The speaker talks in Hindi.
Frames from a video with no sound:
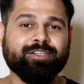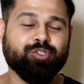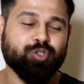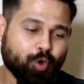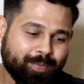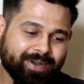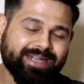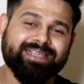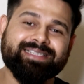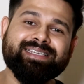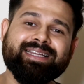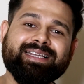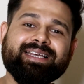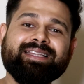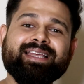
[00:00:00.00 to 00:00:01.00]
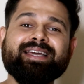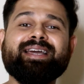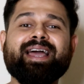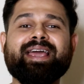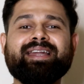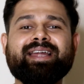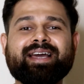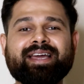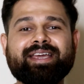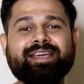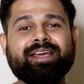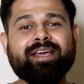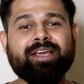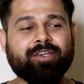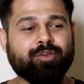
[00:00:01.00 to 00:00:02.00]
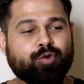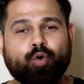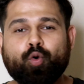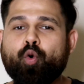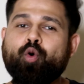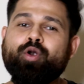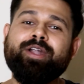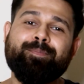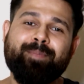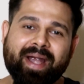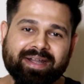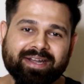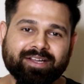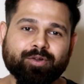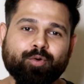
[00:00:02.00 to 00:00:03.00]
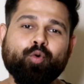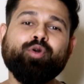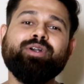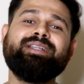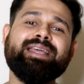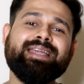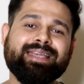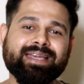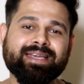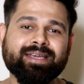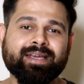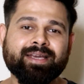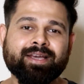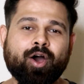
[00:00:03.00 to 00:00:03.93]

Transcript: जो भी डिसीजन लेते हैं कहीं ना कहीं यू नो ओल्ड पैटर्न ओल्ड थिंकिंग